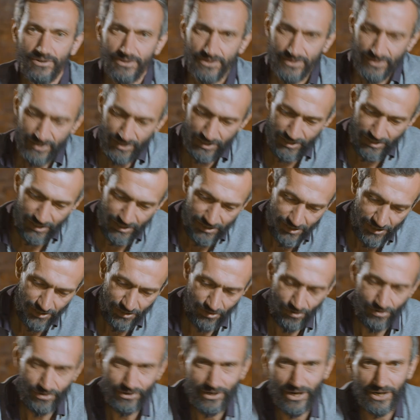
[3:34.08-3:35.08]
среди этих
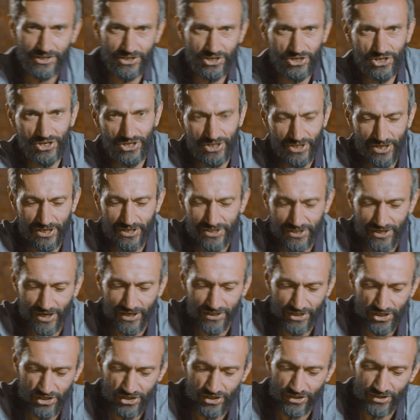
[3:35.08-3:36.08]
трех карточек есть
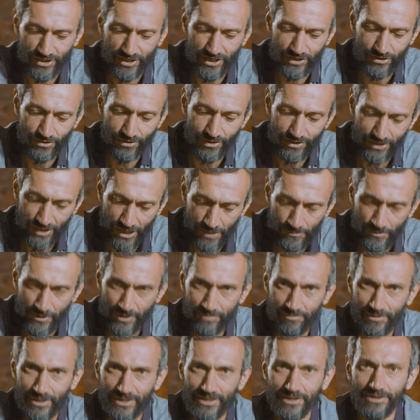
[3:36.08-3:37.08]
карточка, на которой три
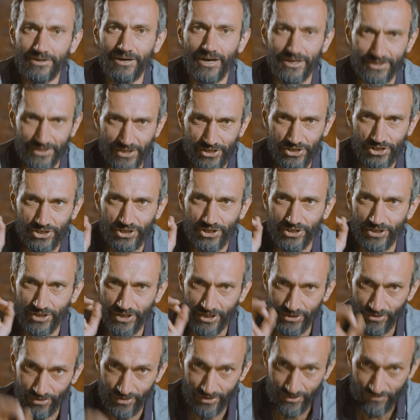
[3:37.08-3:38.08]
предмета, карточка, на
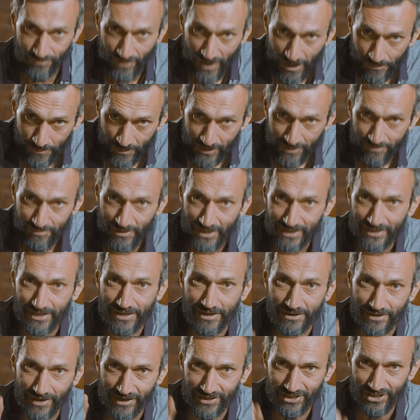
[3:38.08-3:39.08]
которой два предмета
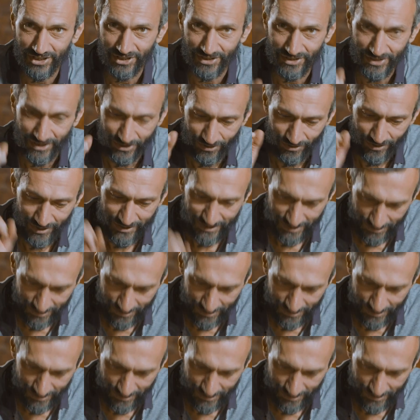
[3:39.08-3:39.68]
и карточка, на которой